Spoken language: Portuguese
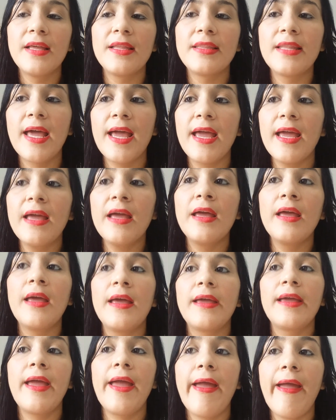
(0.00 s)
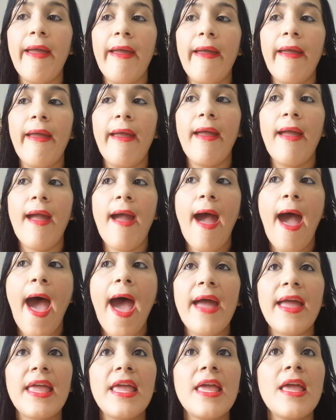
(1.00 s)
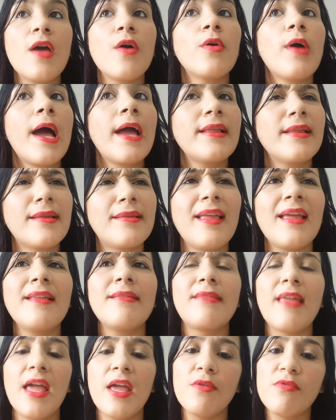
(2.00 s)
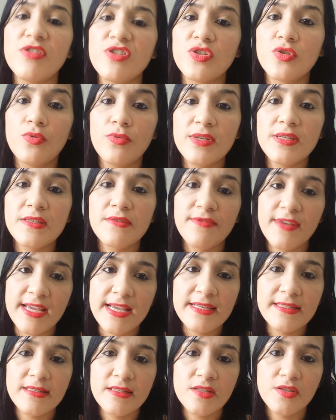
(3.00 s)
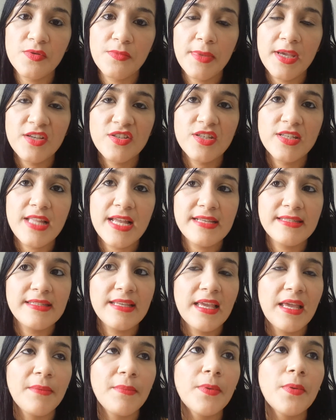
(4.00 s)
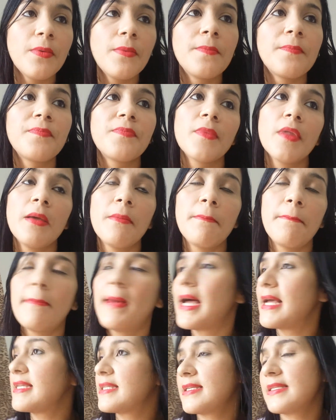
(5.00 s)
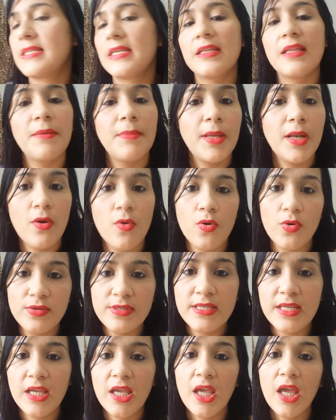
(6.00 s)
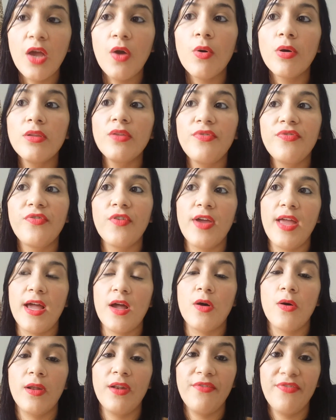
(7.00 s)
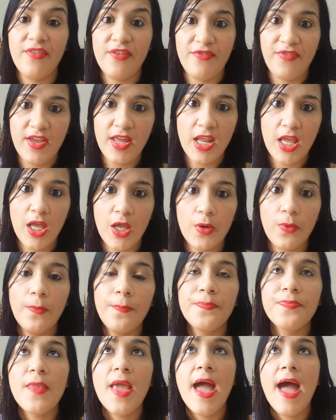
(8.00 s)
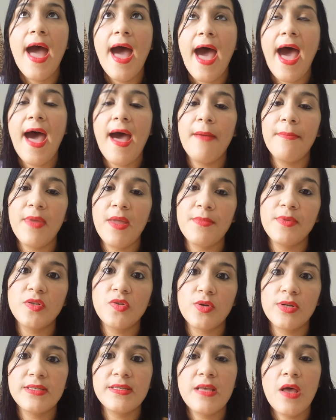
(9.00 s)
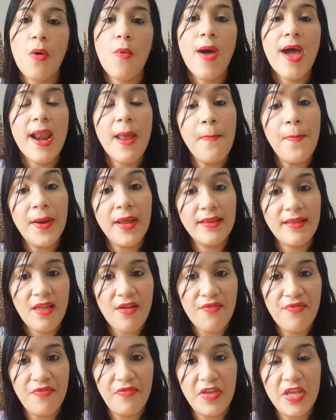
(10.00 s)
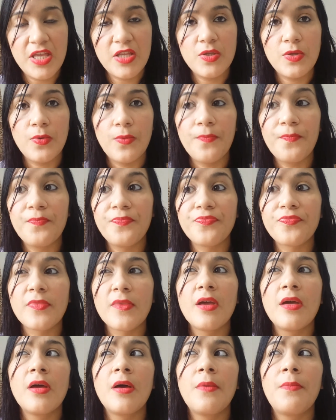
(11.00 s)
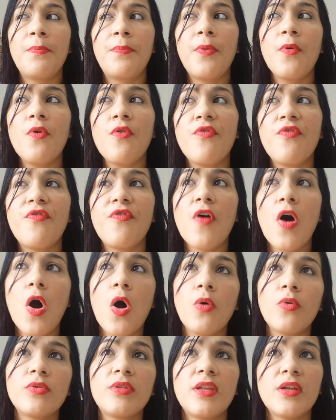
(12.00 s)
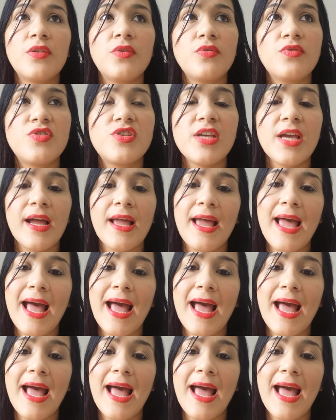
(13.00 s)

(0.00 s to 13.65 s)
né? É, aí eu ainda tentei umas duas vezes no mês de dezembro, mas assim, também não consegui. Quando foi agora em fevereiro, a minha menstruação era para ter vindo por volta do dia